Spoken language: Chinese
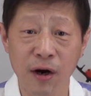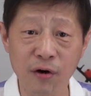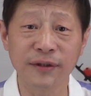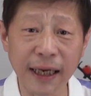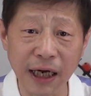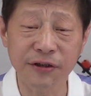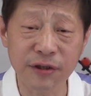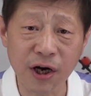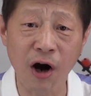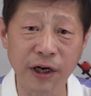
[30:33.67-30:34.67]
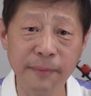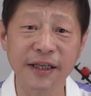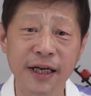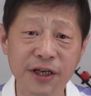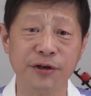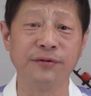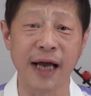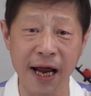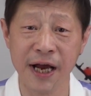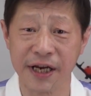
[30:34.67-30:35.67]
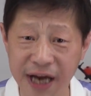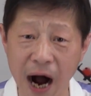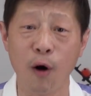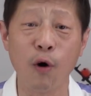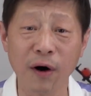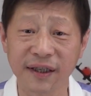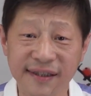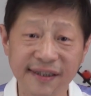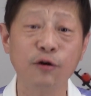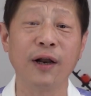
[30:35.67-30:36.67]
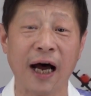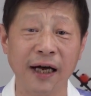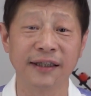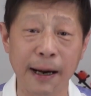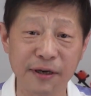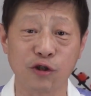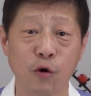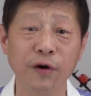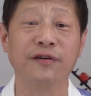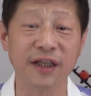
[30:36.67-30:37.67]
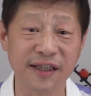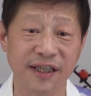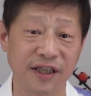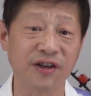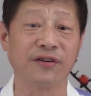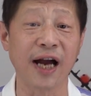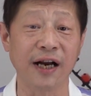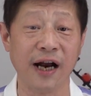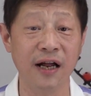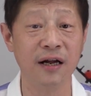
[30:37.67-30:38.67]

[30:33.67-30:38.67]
共产党就是靠你们这些韭菜养活和滋润了他们所有的这些造家人。